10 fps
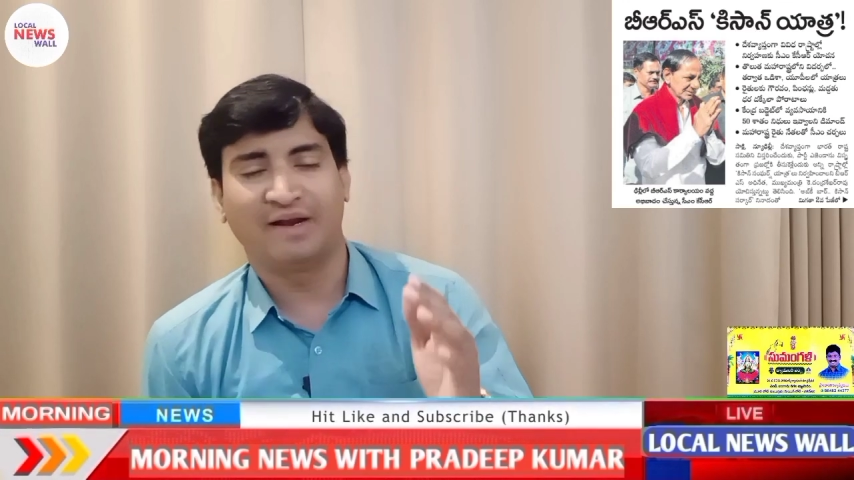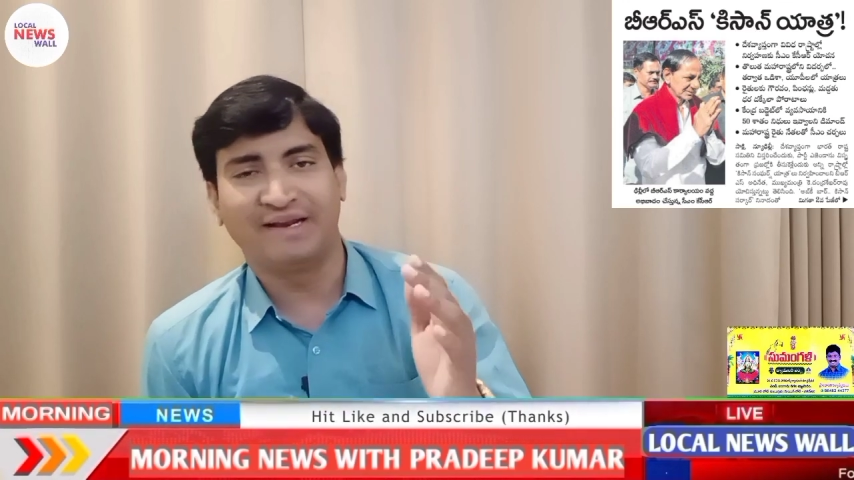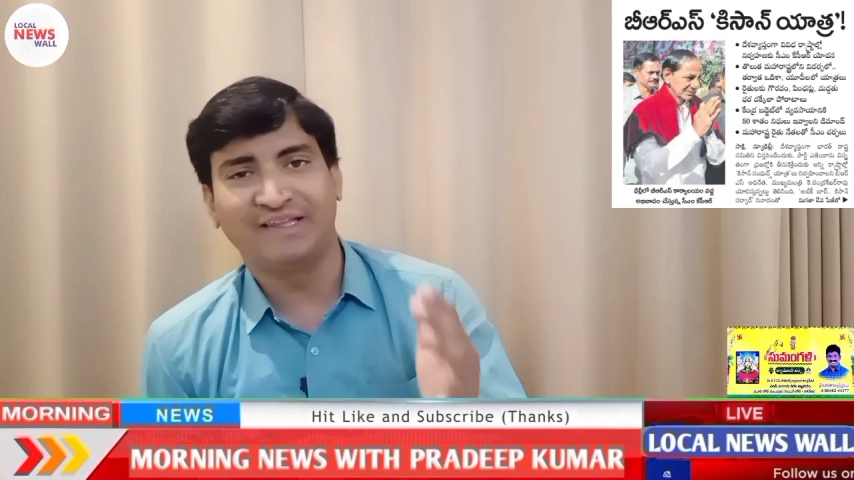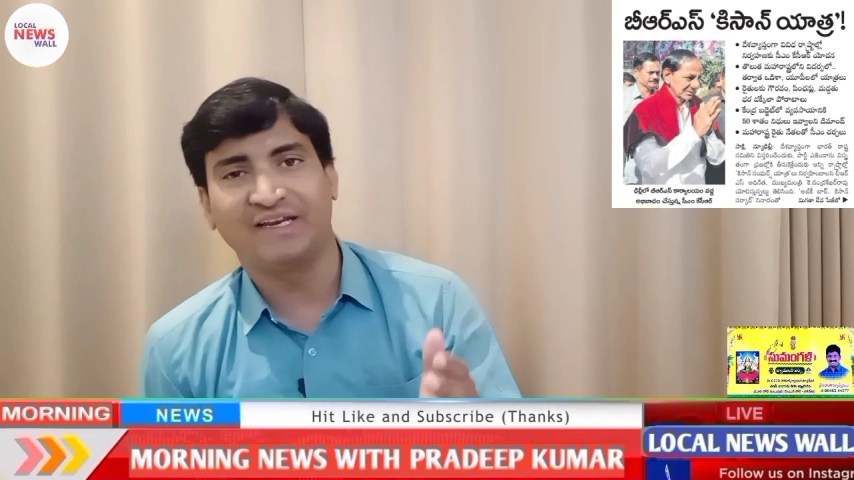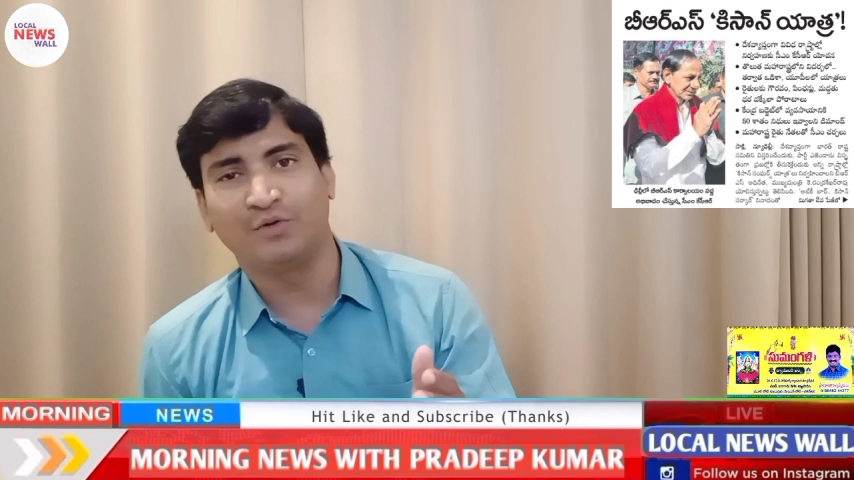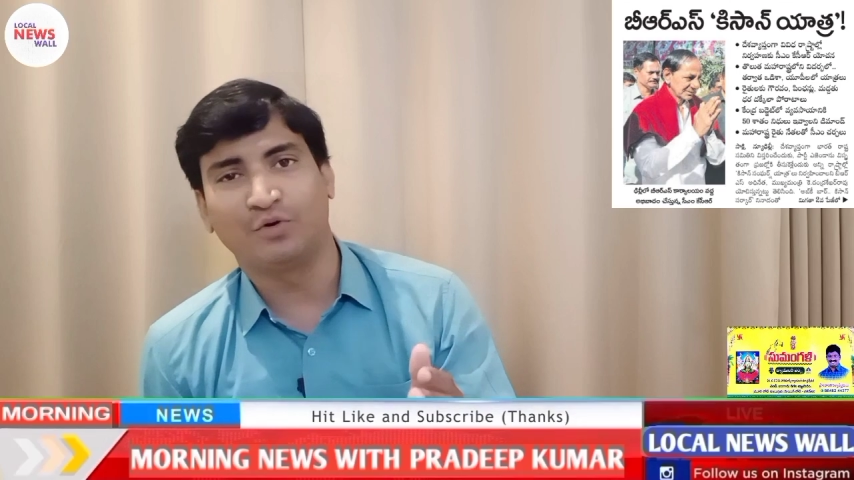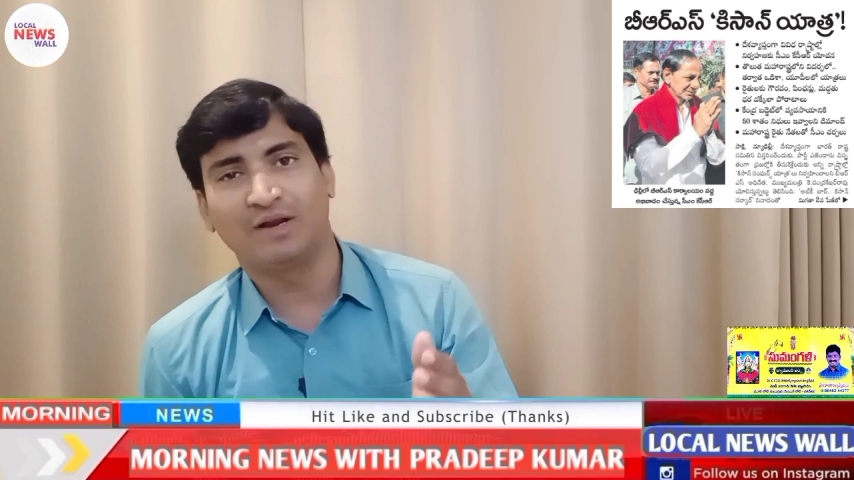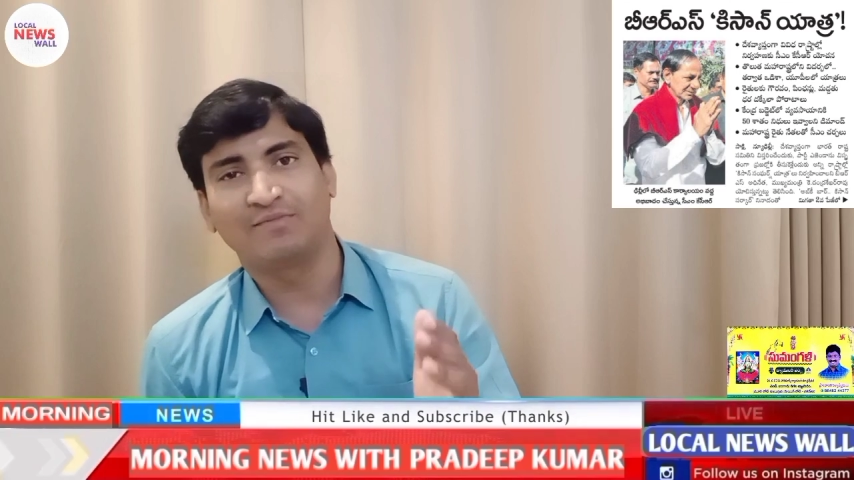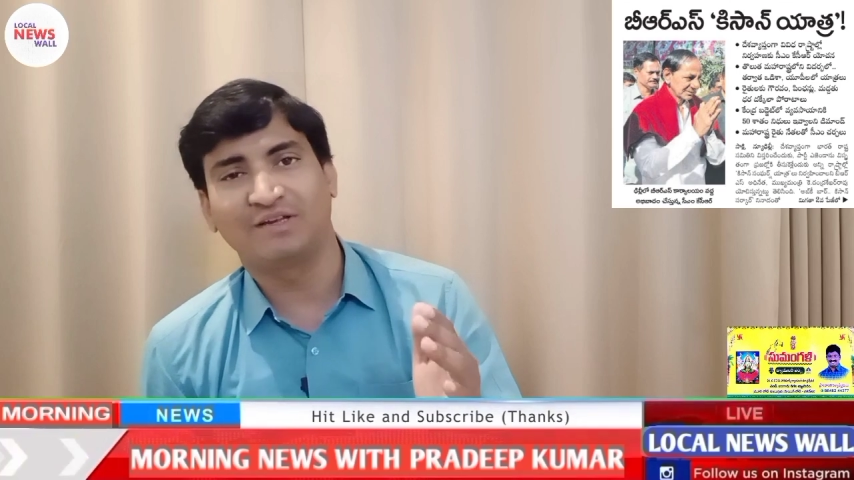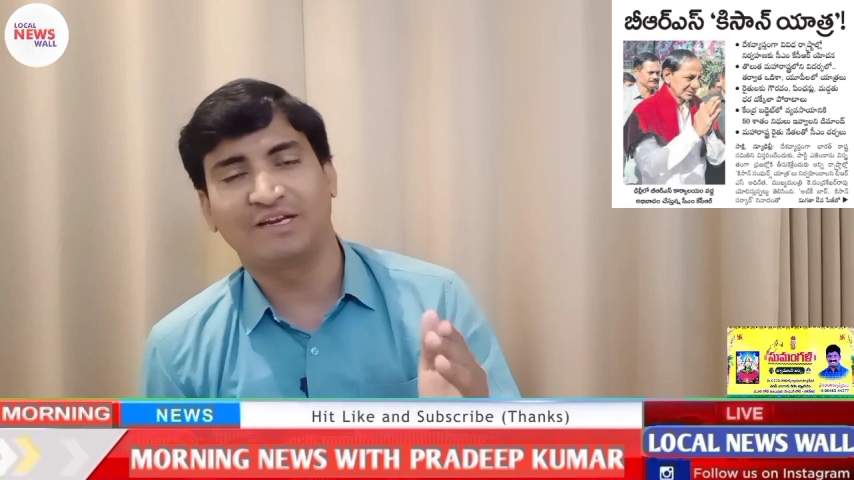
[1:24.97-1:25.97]
నేతని
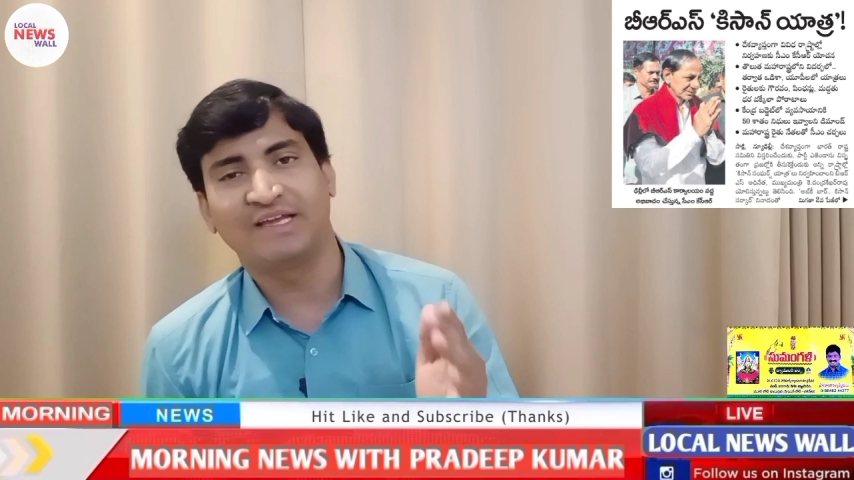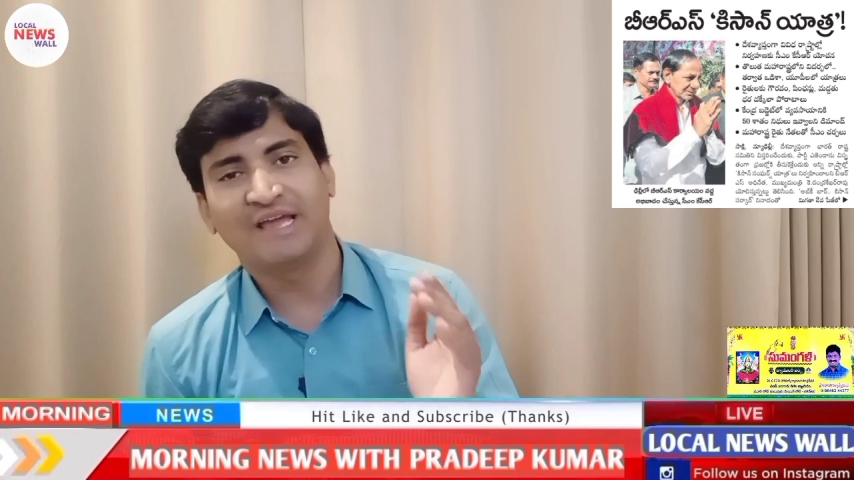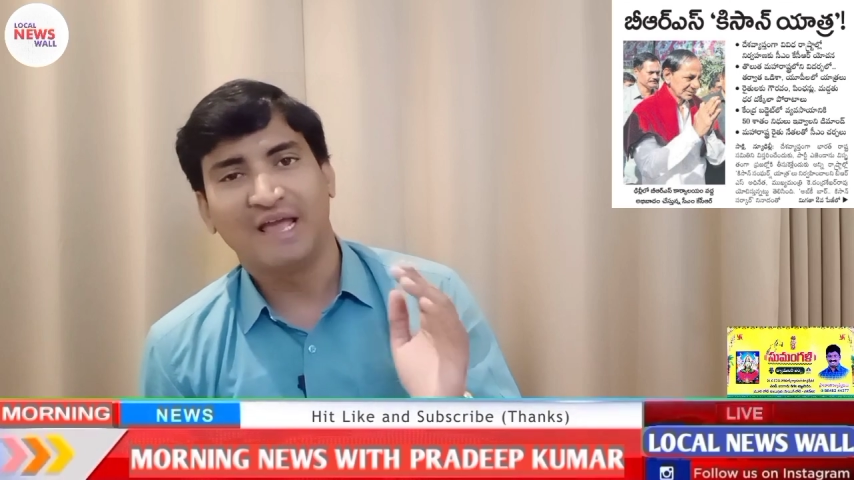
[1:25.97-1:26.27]
గురునామ్ సింగ్ని